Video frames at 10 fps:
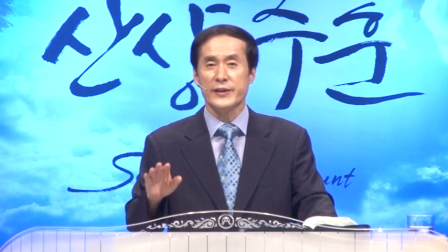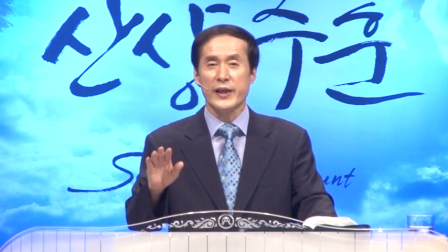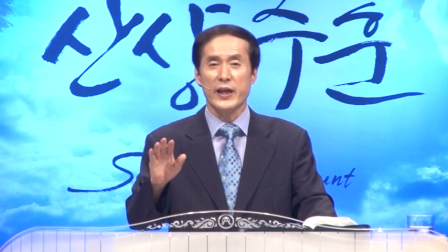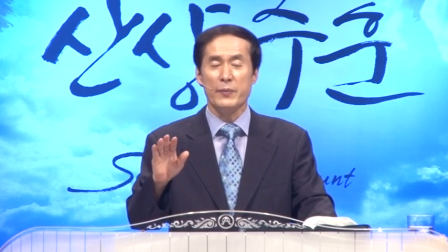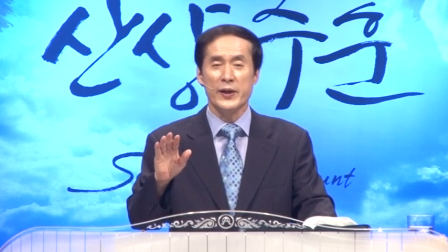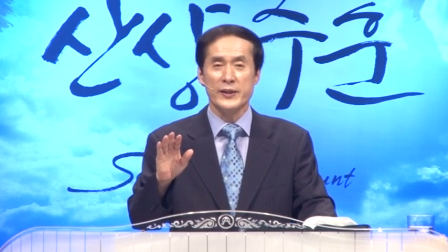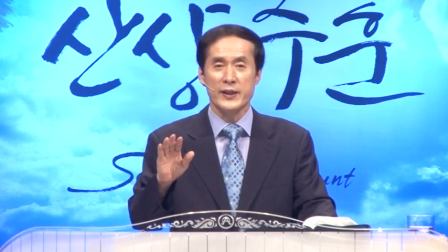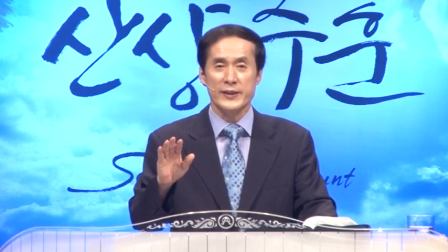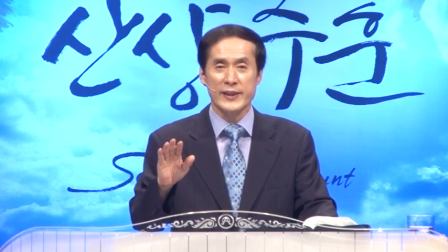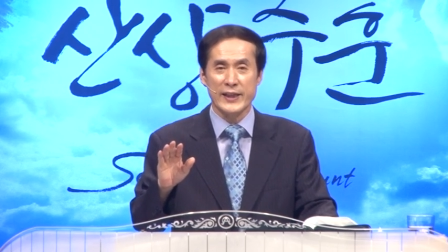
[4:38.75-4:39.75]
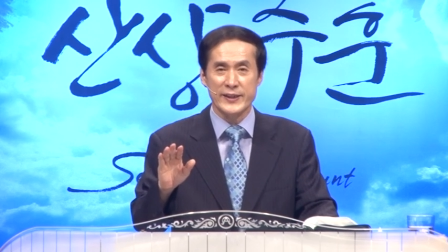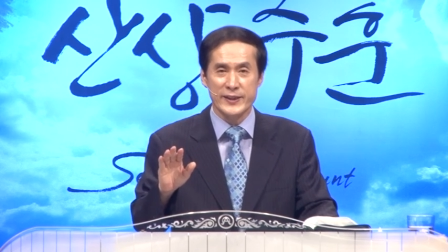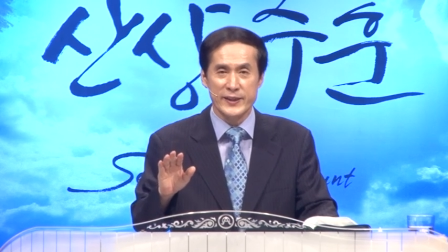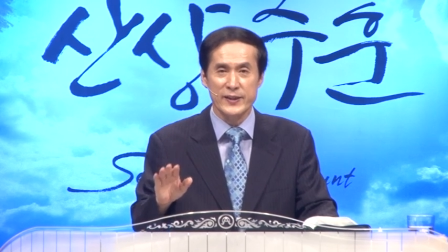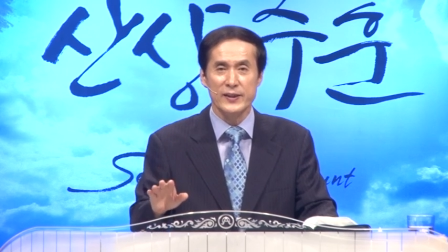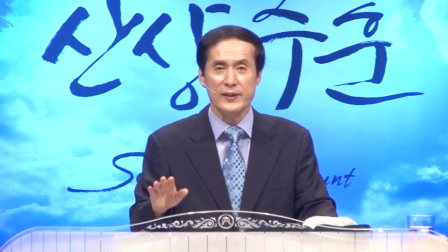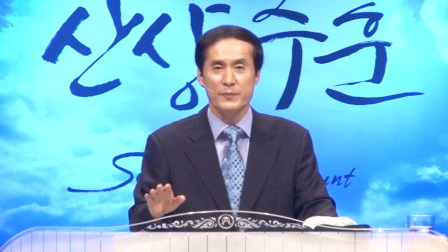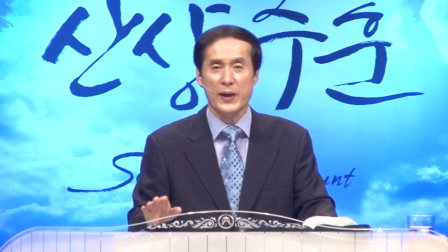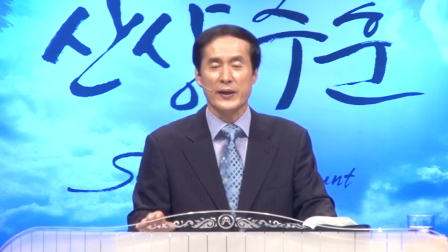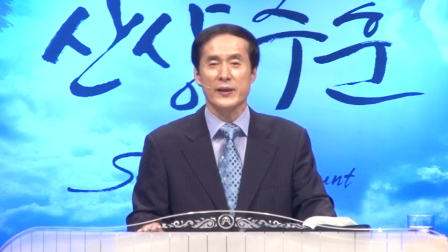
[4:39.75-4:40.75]
예배자 자신을
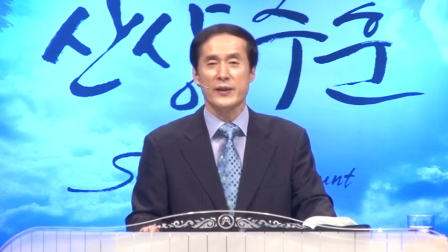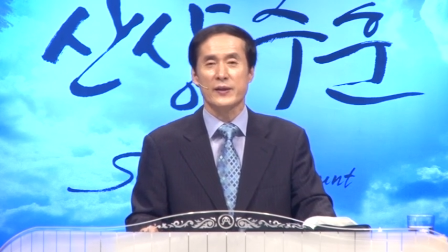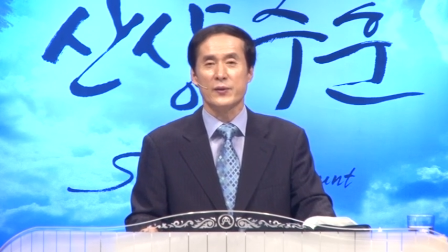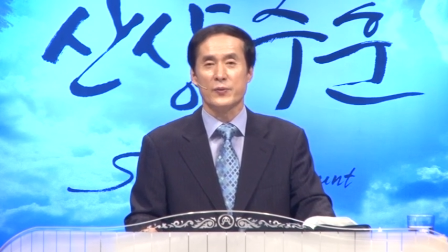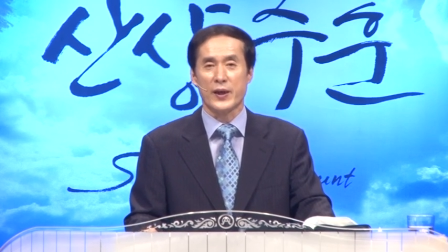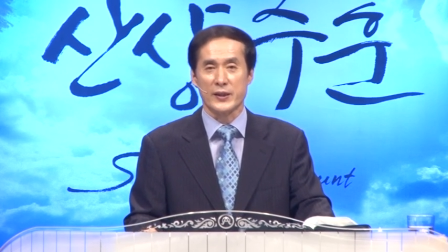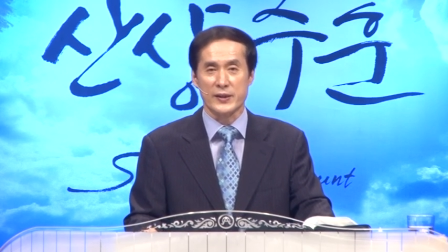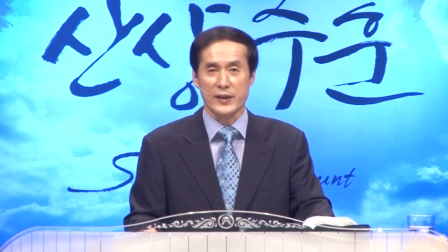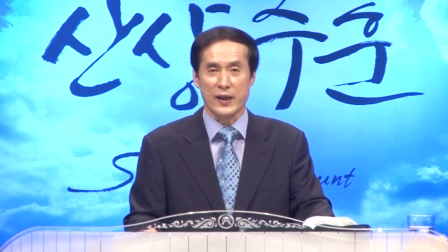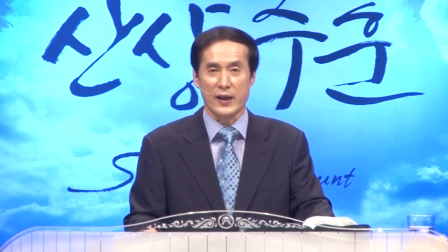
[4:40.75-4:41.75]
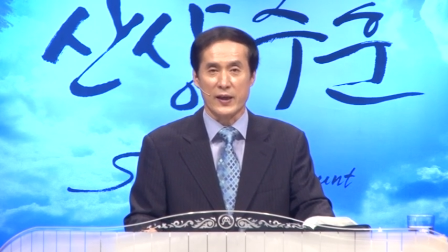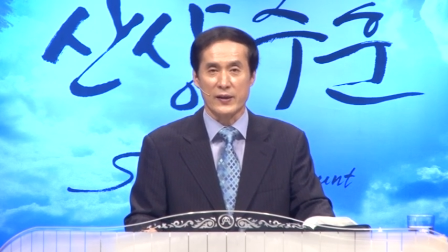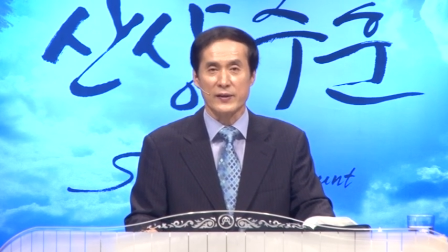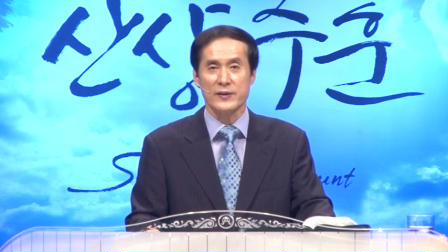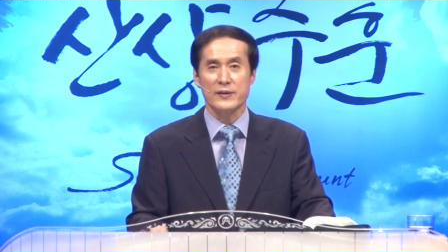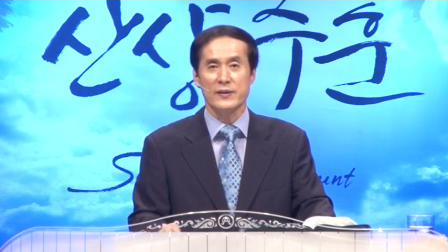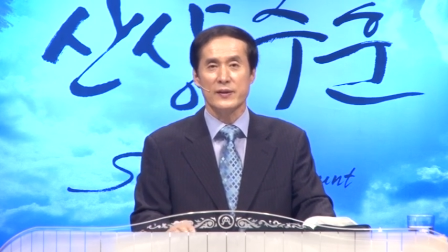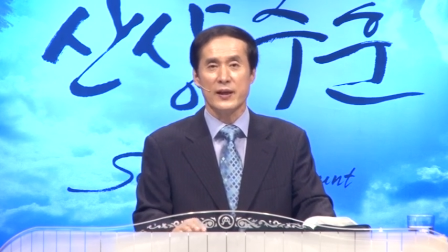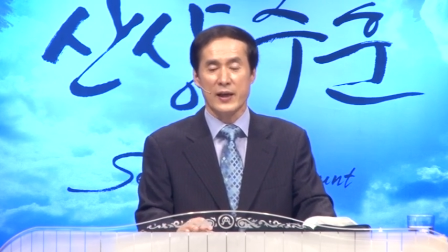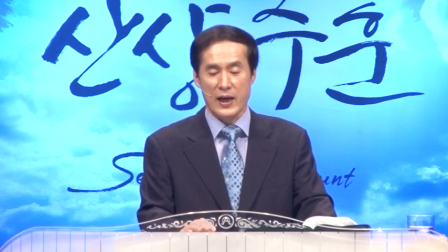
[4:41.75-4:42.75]
받기를 원하신다는
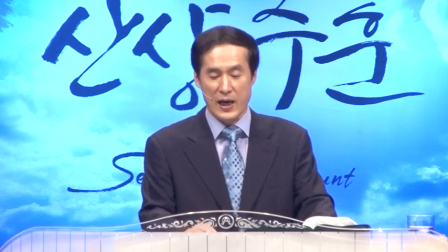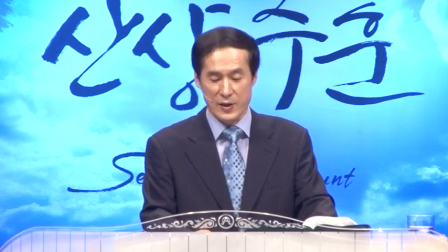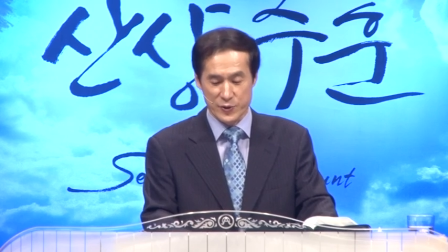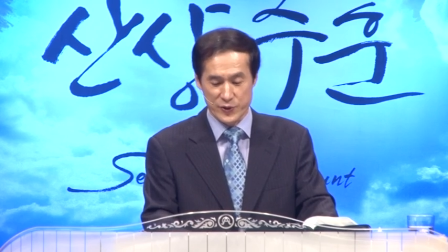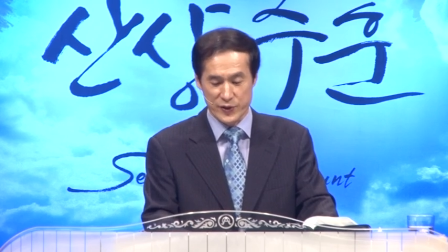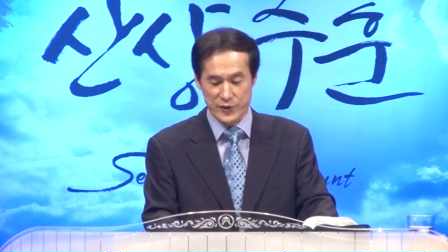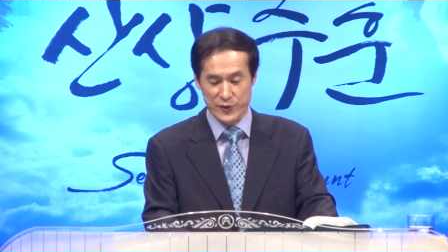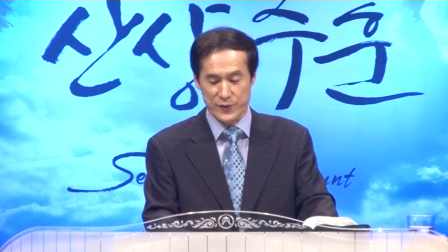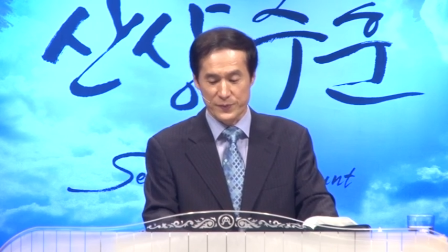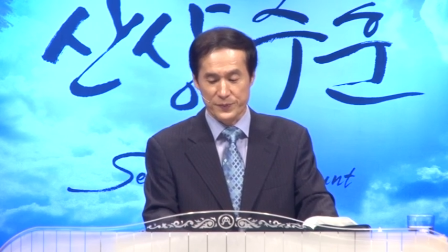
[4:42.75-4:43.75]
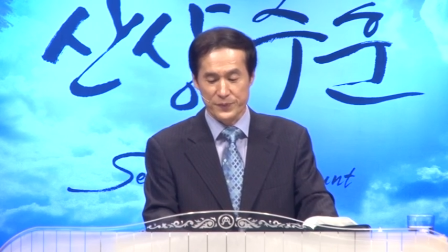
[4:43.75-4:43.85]
것을 알 수 있죠.